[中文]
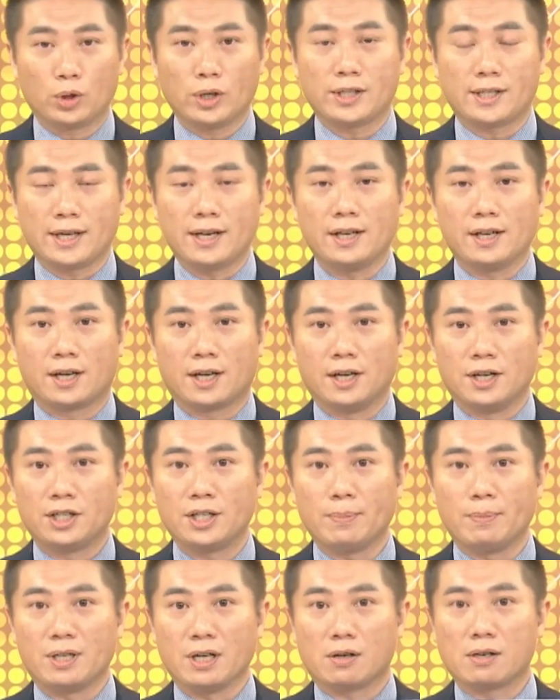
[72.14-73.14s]
觉得整理的可能
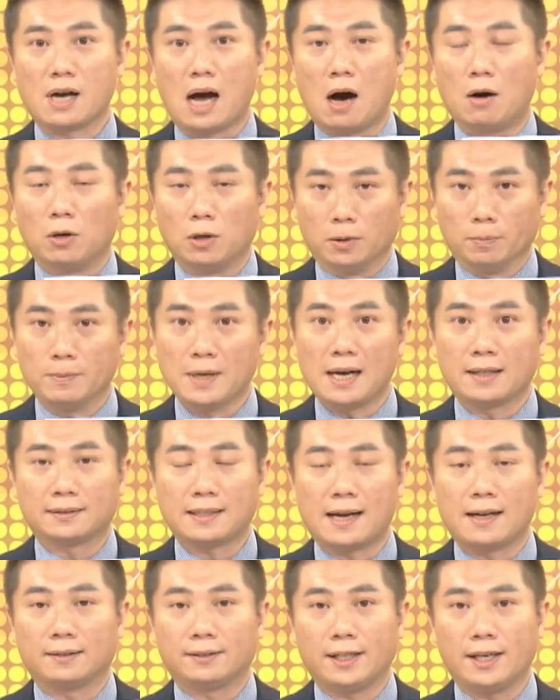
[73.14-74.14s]
性比较高。哦。那
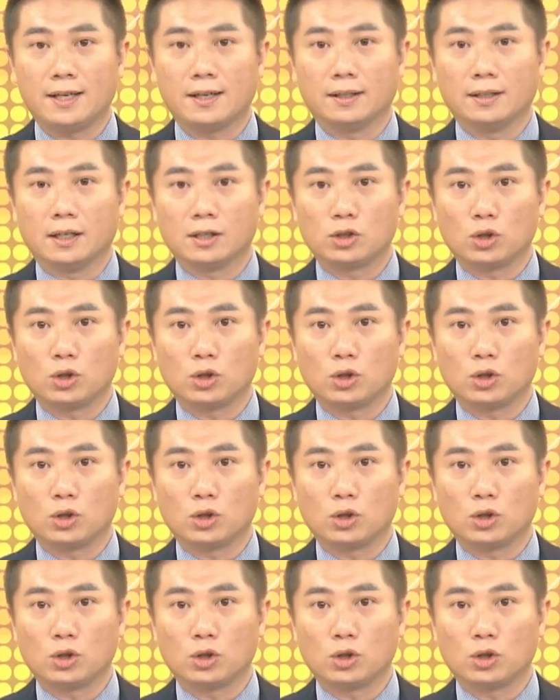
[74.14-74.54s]
当然，第一个呢，